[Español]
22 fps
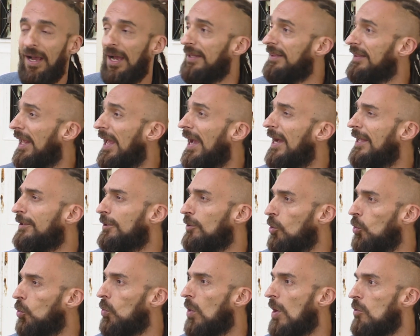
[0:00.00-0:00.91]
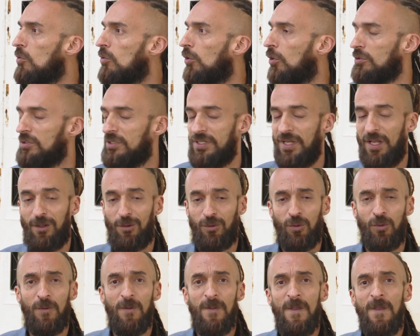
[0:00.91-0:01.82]
a teatro o a un
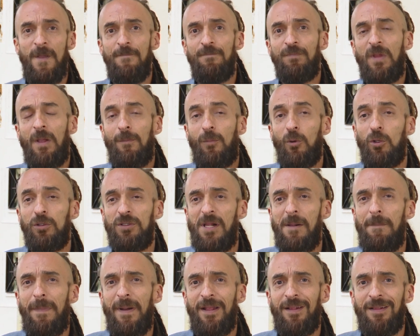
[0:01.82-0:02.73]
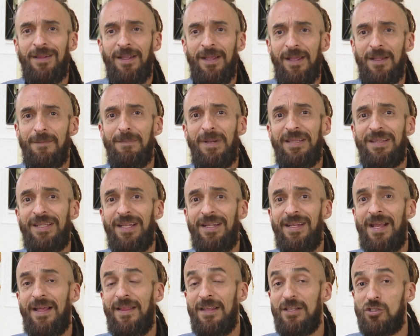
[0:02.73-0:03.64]
concierto. Por otra parte, en
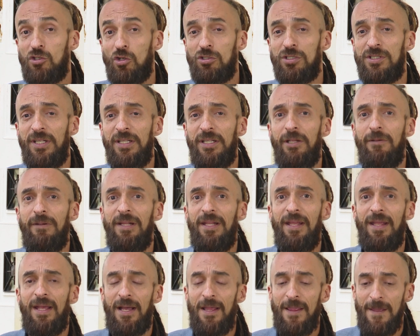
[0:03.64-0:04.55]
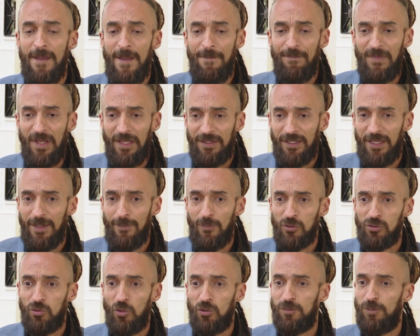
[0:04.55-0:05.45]
materia de sostenibilidad,
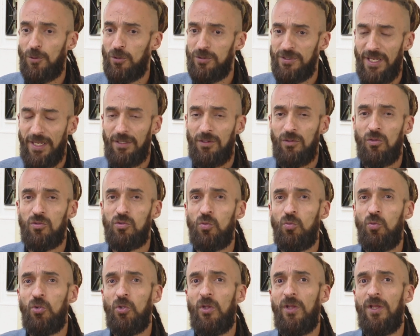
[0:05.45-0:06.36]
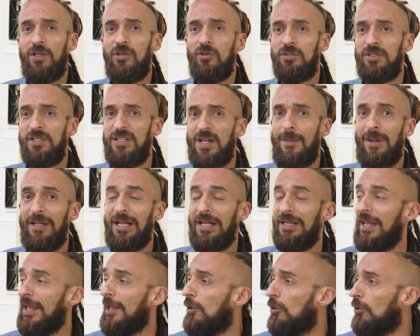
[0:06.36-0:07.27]
tenemos dos proyectos, uno de ellos se llama la
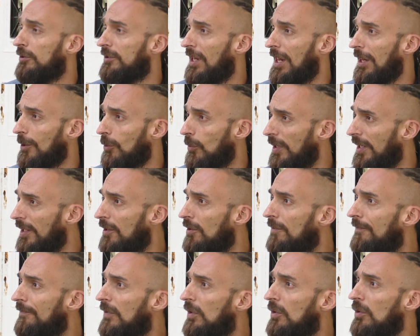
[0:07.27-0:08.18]
Ley contra el Ruido,